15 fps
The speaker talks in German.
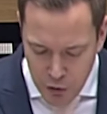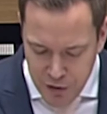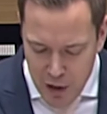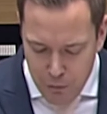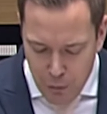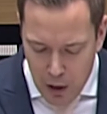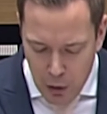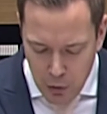und
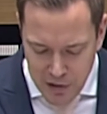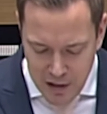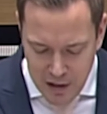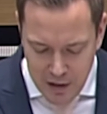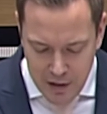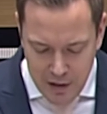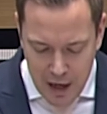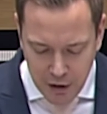der
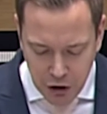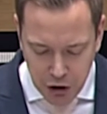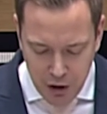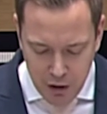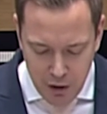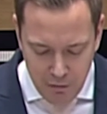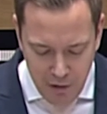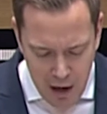voraussichtlich
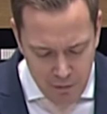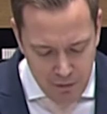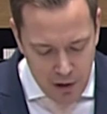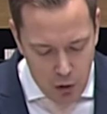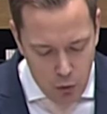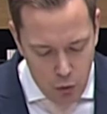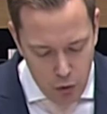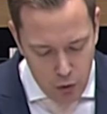anstehenden
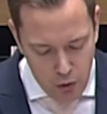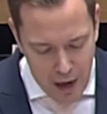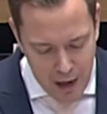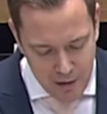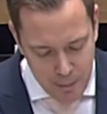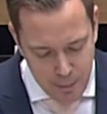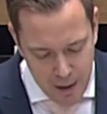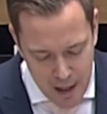Wahlwiederholung
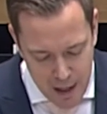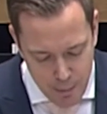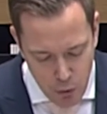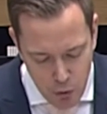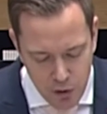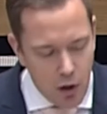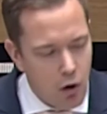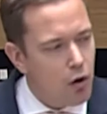hat die
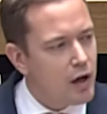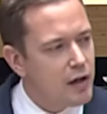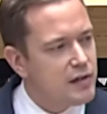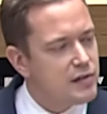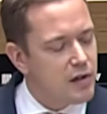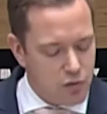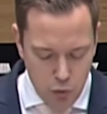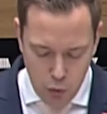Behebung der
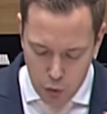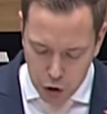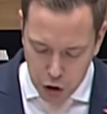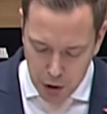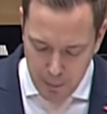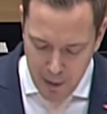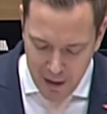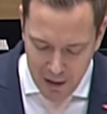
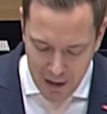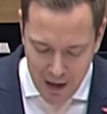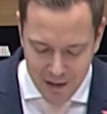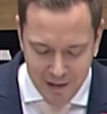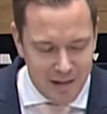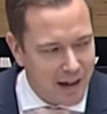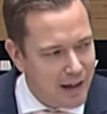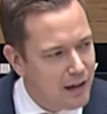organisatorischen Mängel
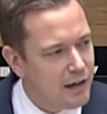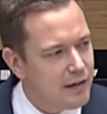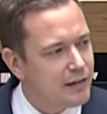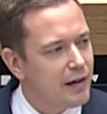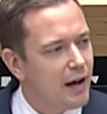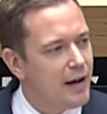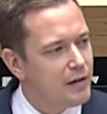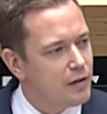an
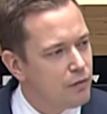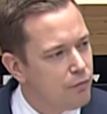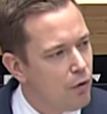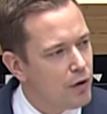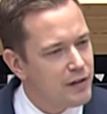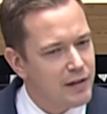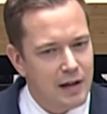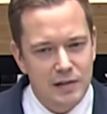Dringlichkeit
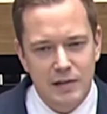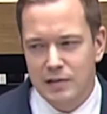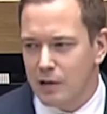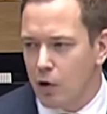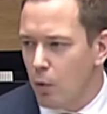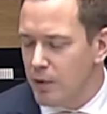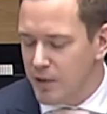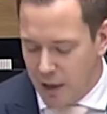gewonnen. Das
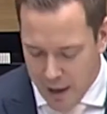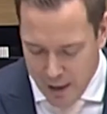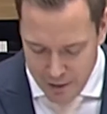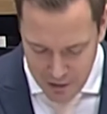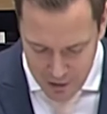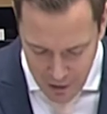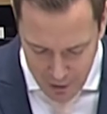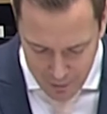ist, glaube ich,
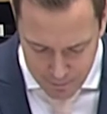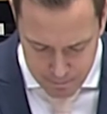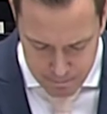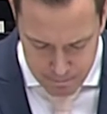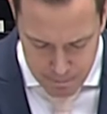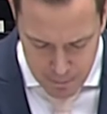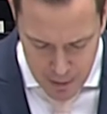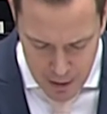allen klar.
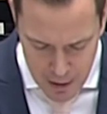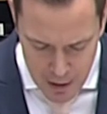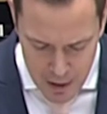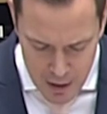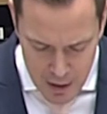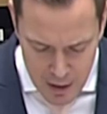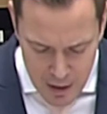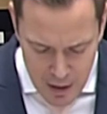
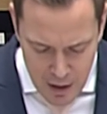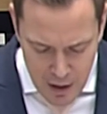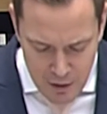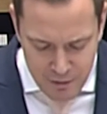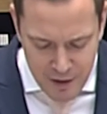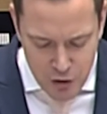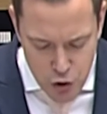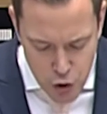
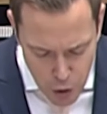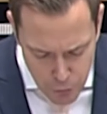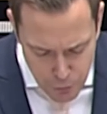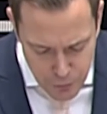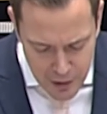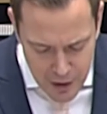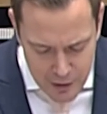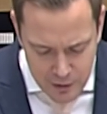Wir
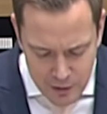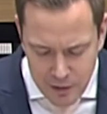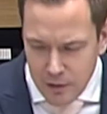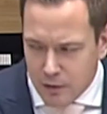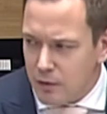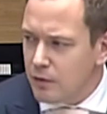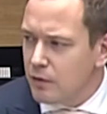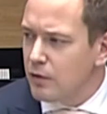dürfen nicht